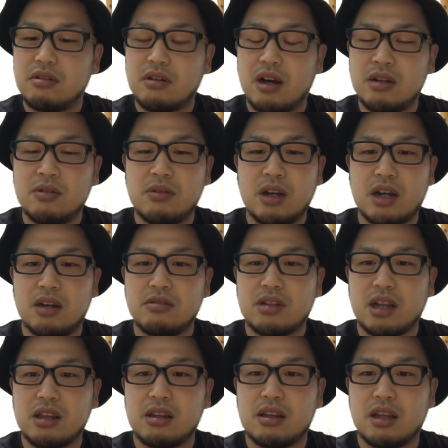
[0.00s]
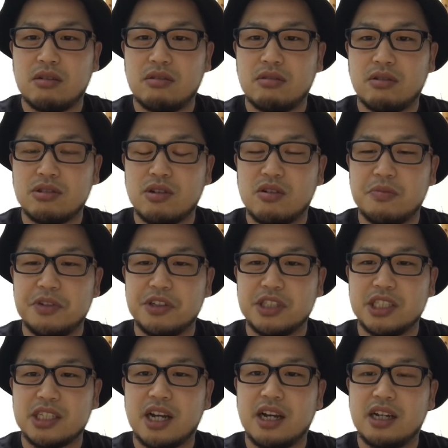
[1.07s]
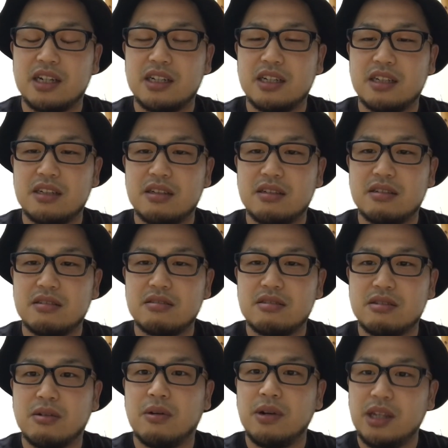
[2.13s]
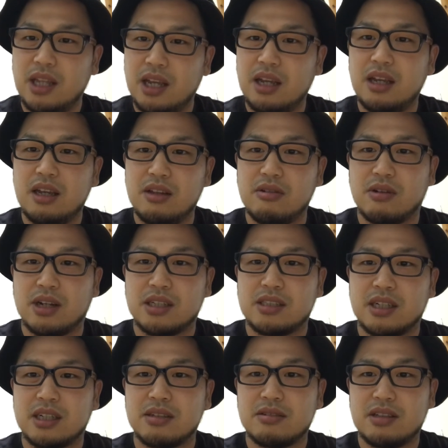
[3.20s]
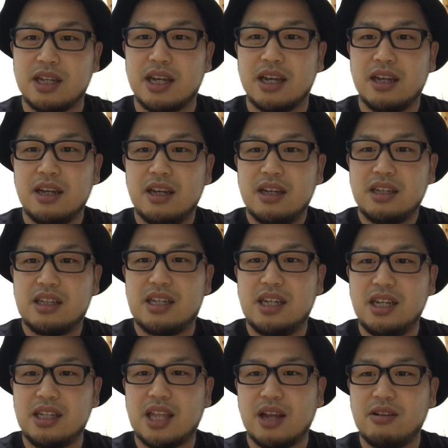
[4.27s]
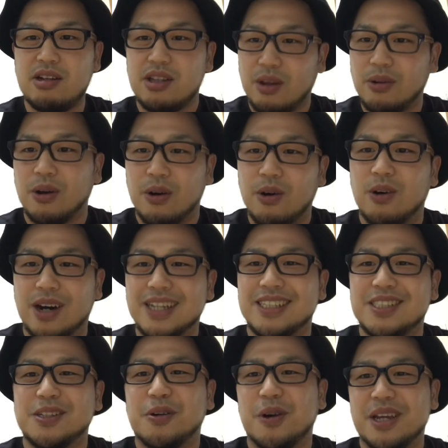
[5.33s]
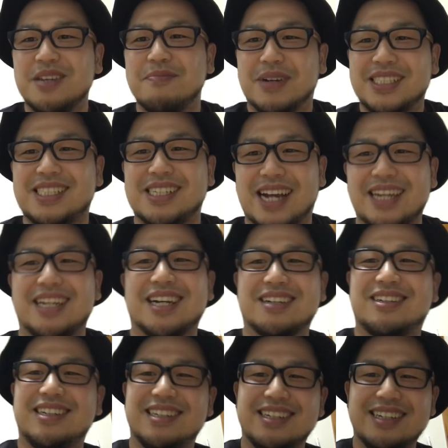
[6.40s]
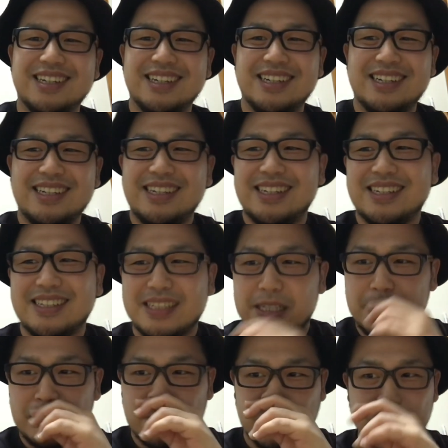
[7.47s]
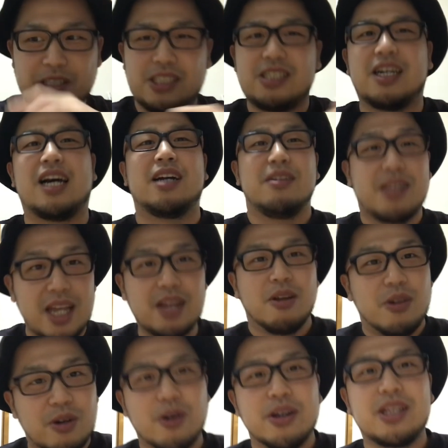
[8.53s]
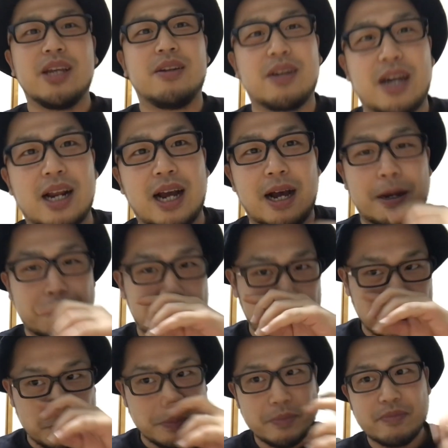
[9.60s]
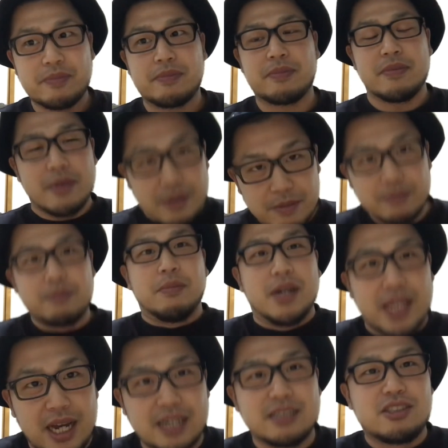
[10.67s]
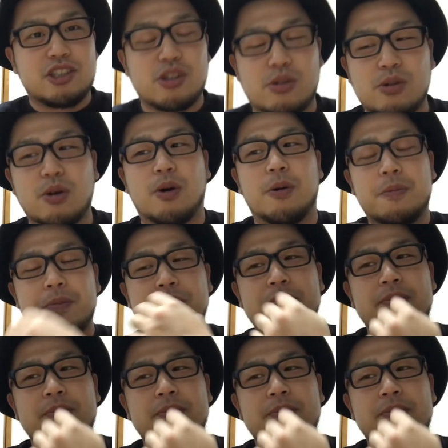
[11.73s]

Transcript: あの中歌ってる路上ミュージシャンすごいねとかじゃなくて聴いてる人の方がすごい間違いなくこっちはある程度動いてるからまだちょっと